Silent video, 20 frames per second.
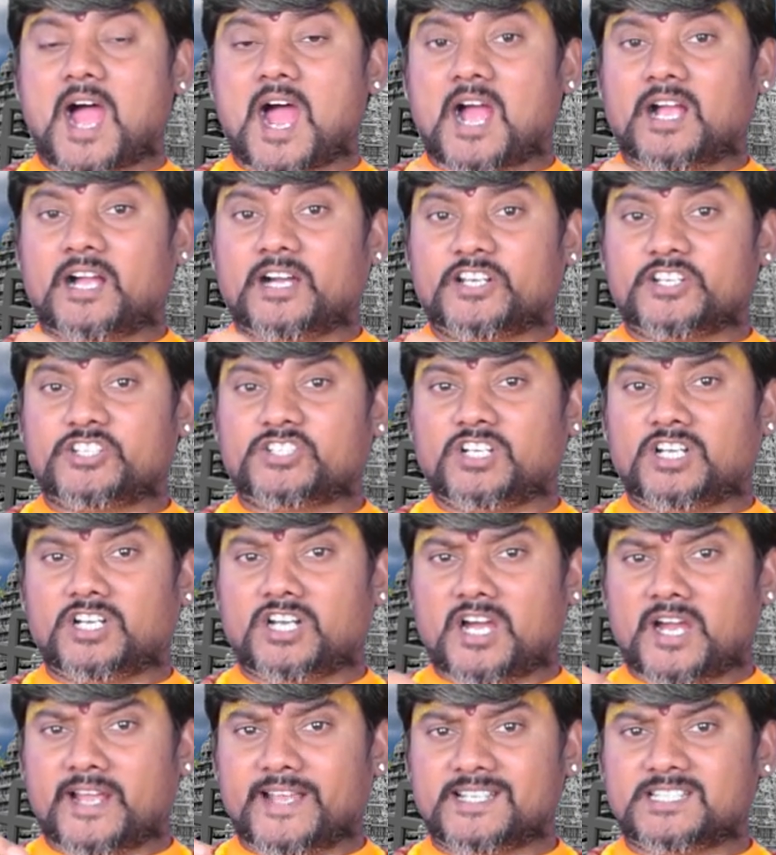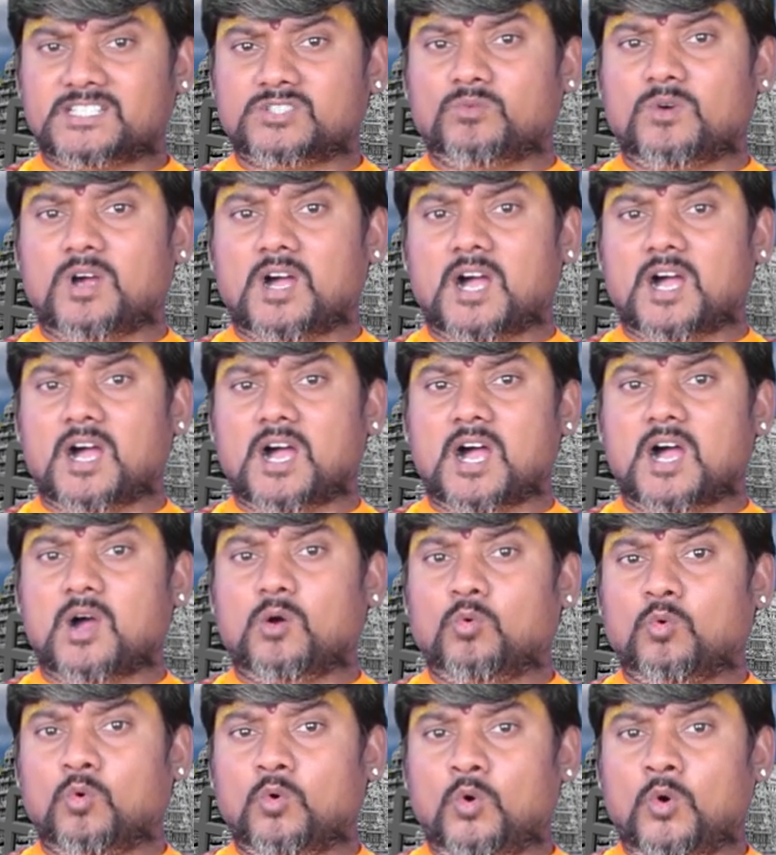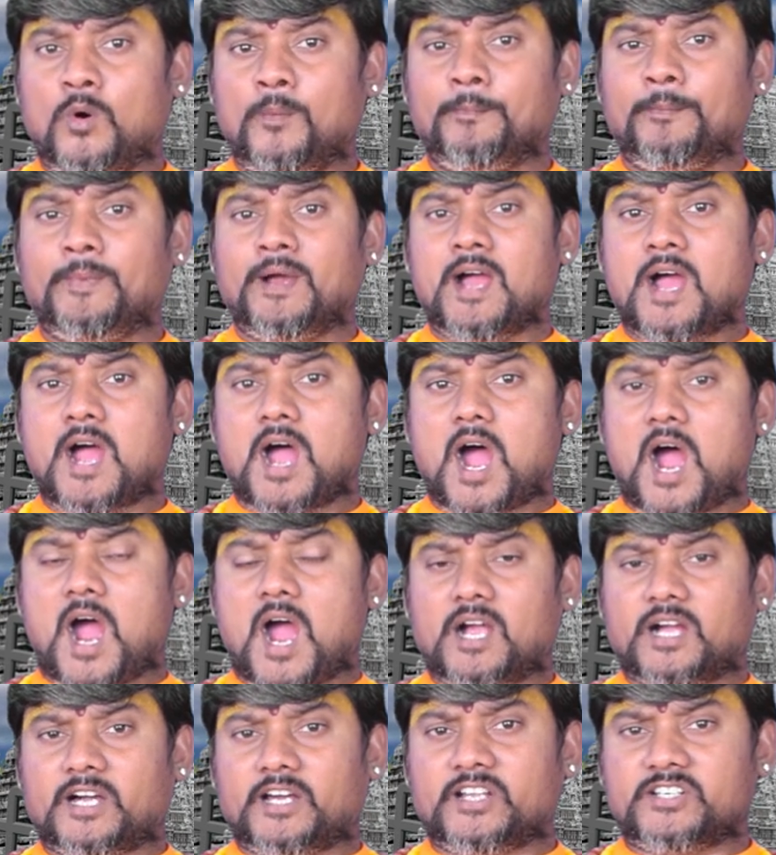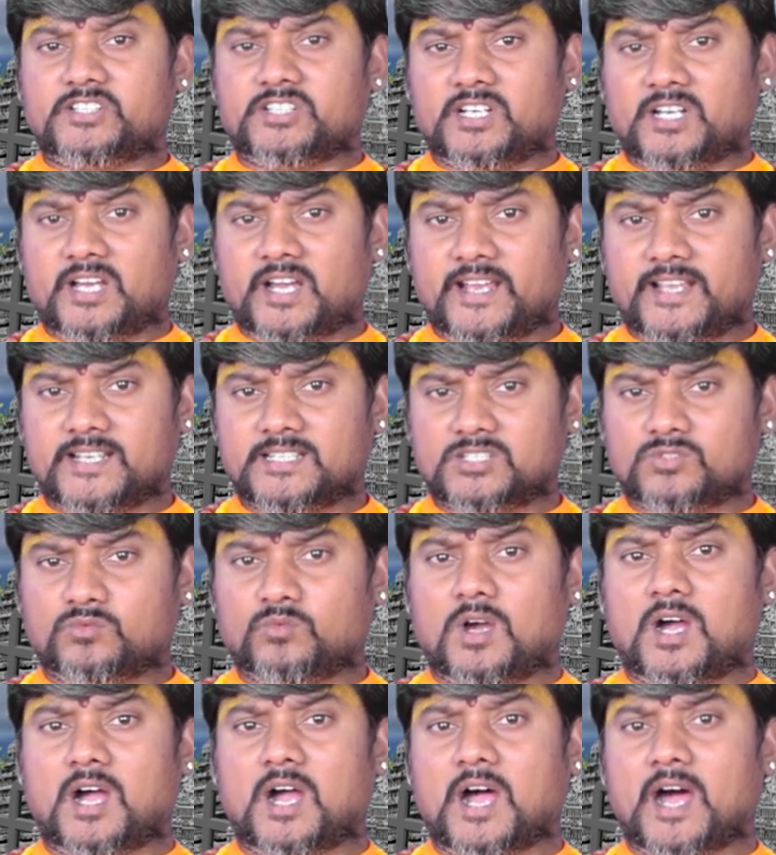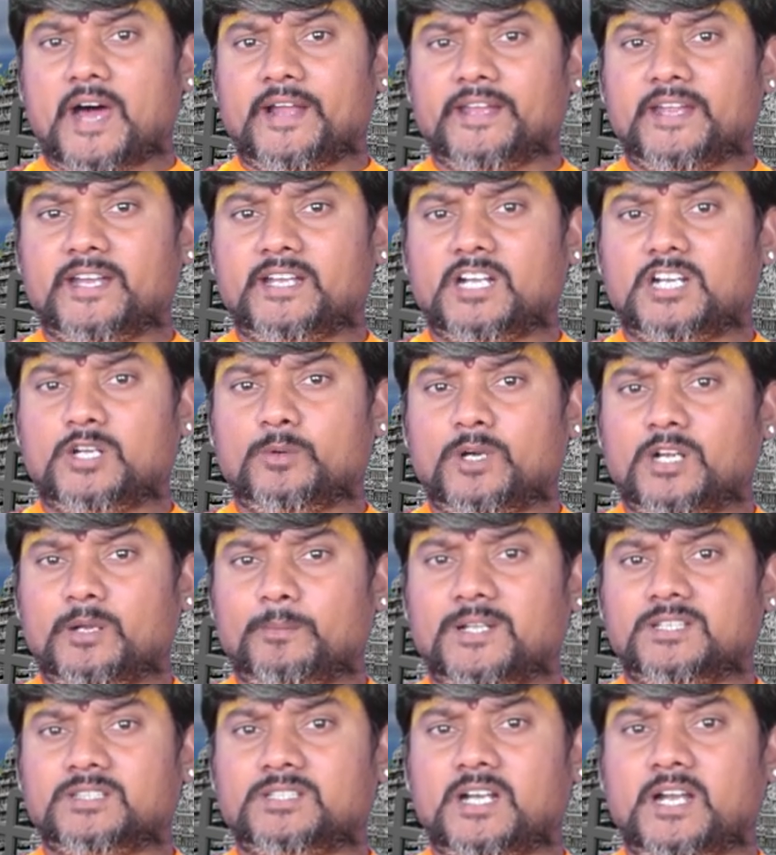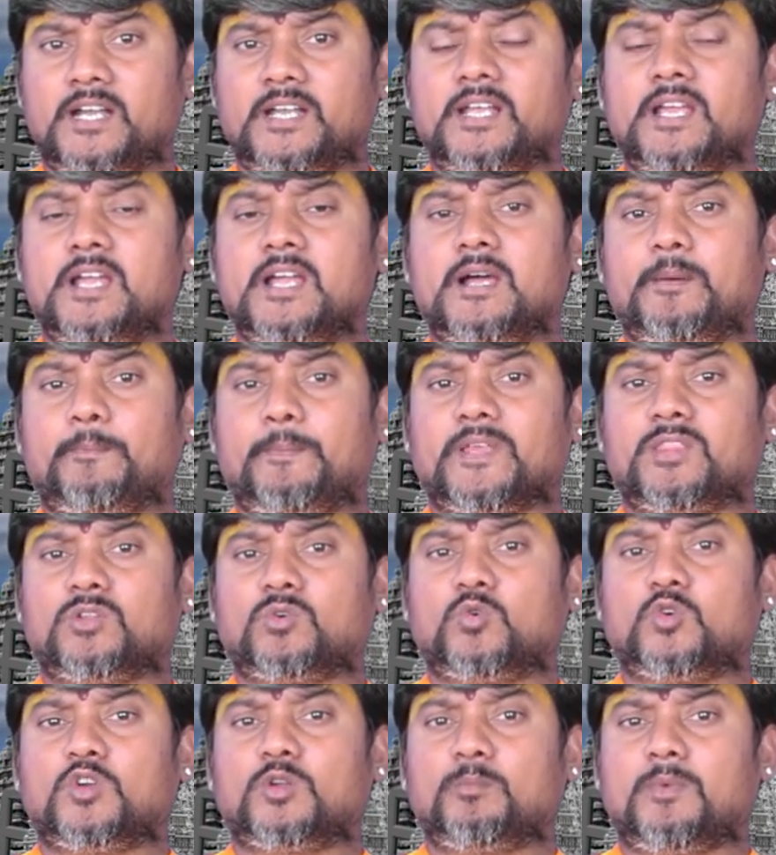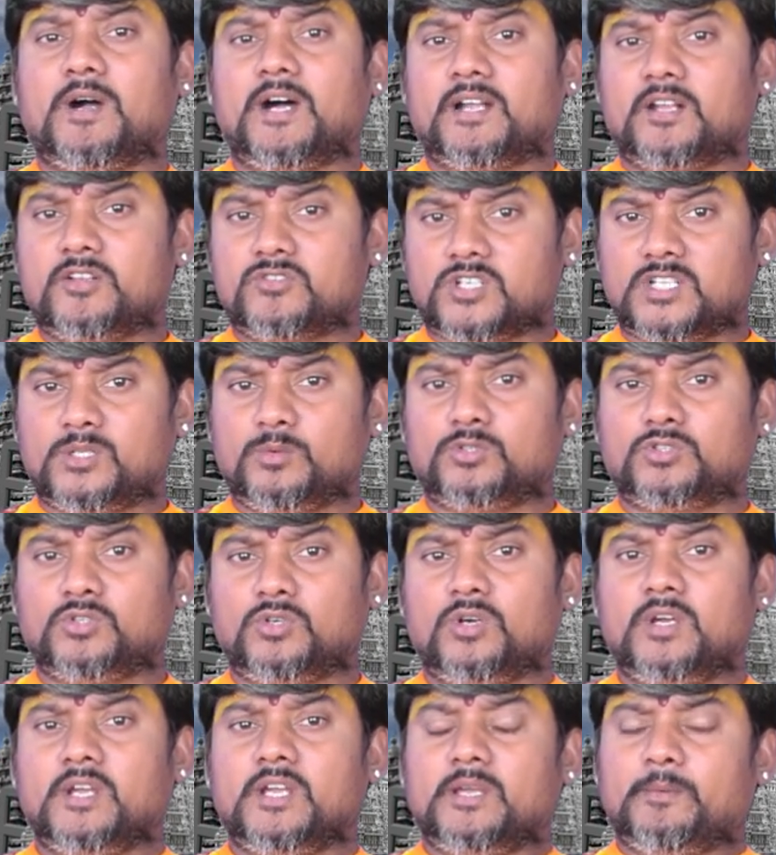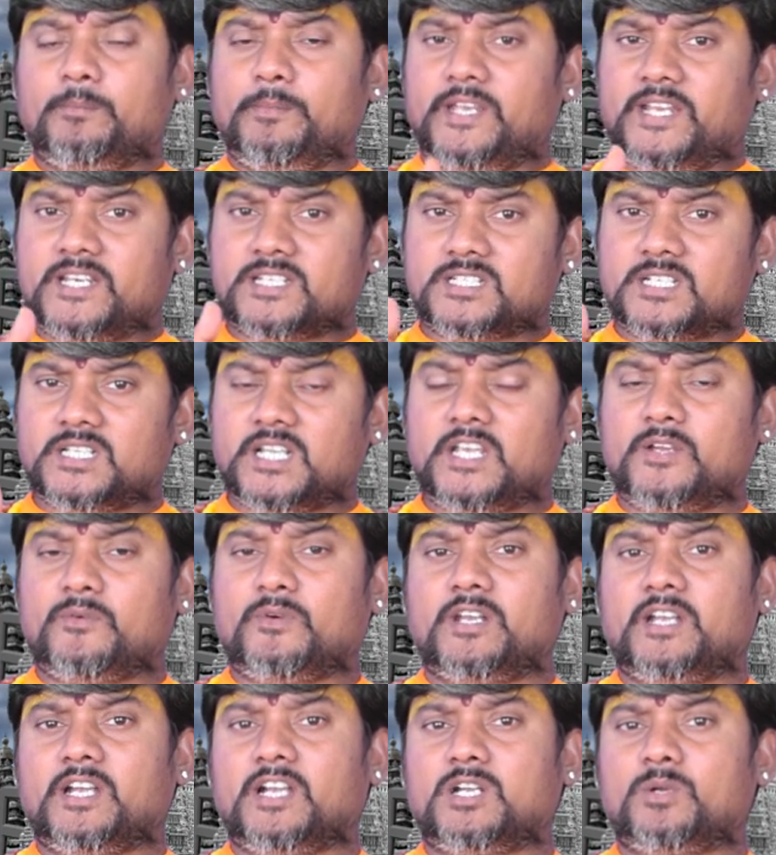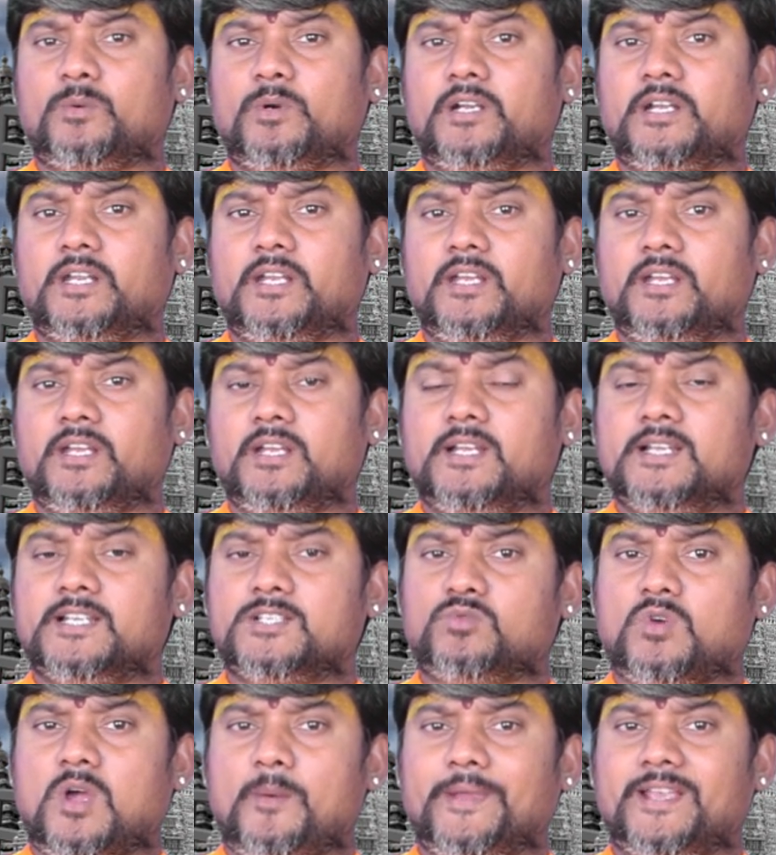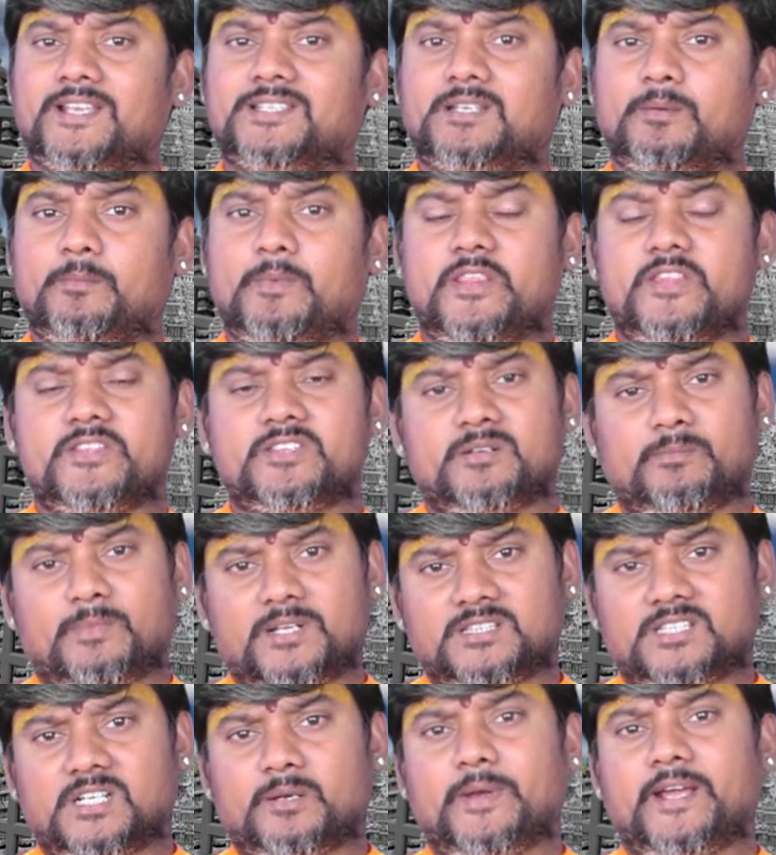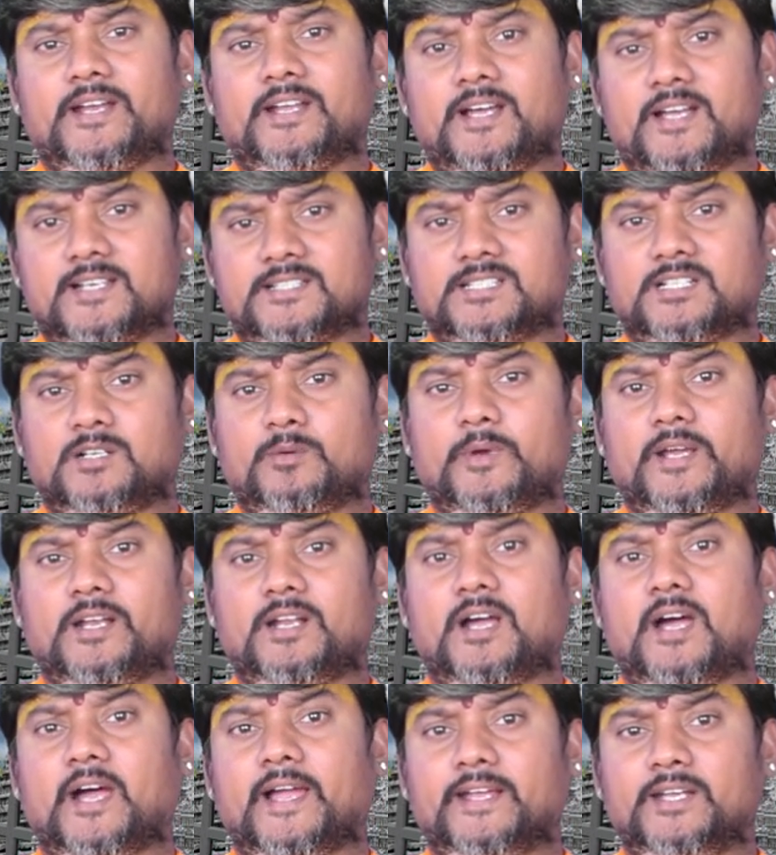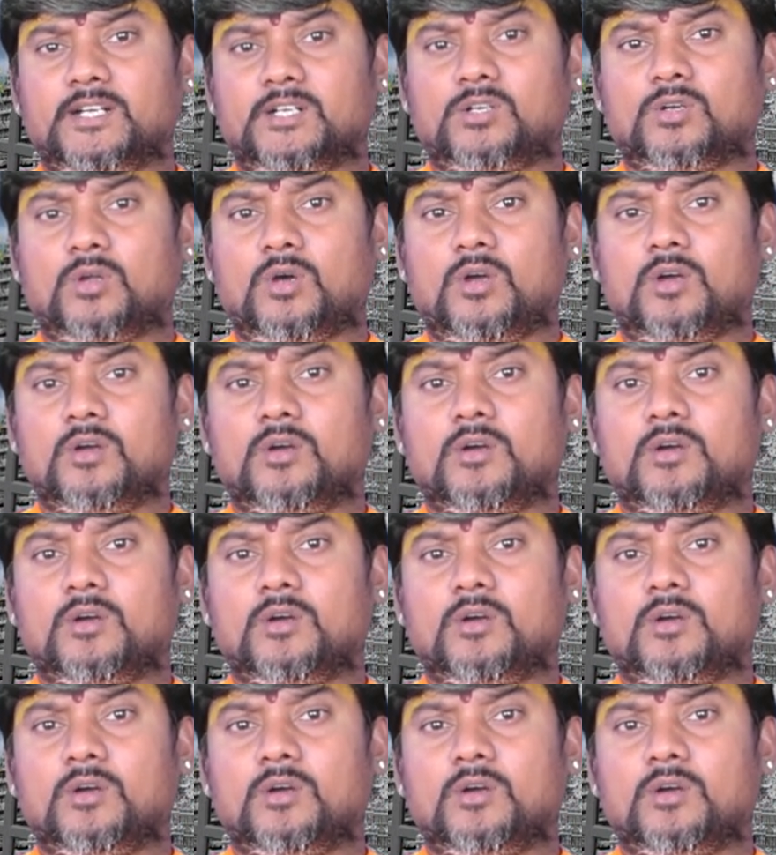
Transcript: ఆకర్షణాయ స్వాహ ఓం ఆకర్షణాయ స్వాహ అనేటటువంటి మంత్రాన్ని పదకొండు మార్లు చదువుతూ మీకు ఇష్టదైవం అనేటువంటి స్వామికి సంబంధించిన మంత్రమైన అష్టకమైన ఆ ఇంట్లో